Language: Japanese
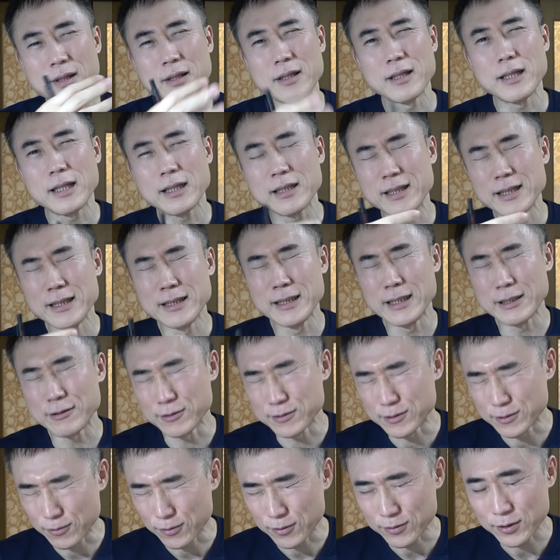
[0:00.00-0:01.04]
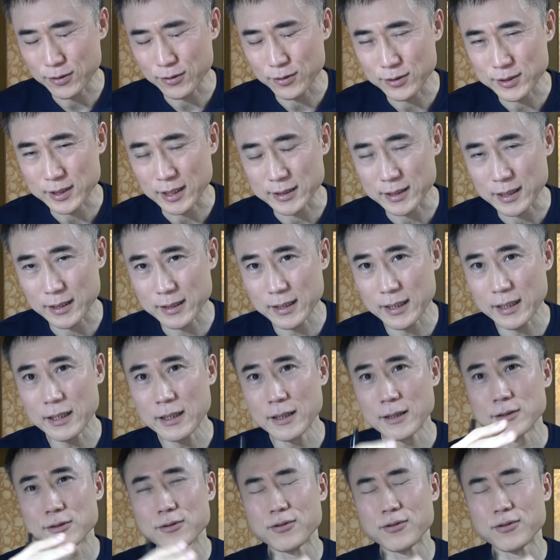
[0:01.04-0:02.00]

で筋肉増強させて